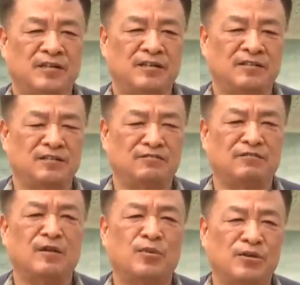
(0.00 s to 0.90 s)
대해서
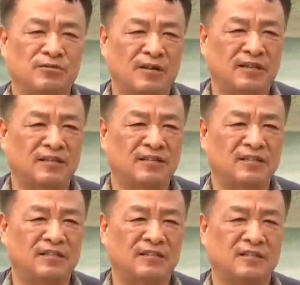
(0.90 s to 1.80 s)
누가 버리고
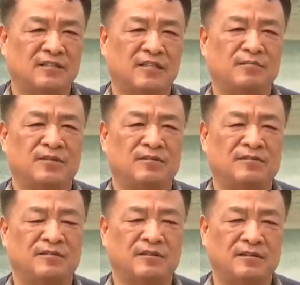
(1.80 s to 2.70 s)
갔는지
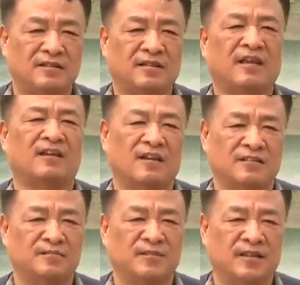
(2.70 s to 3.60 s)
CCTV를
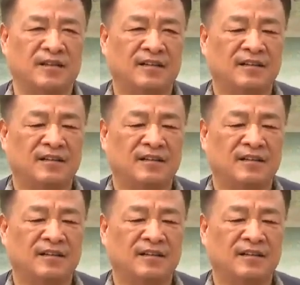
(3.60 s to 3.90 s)
달아놨습니다.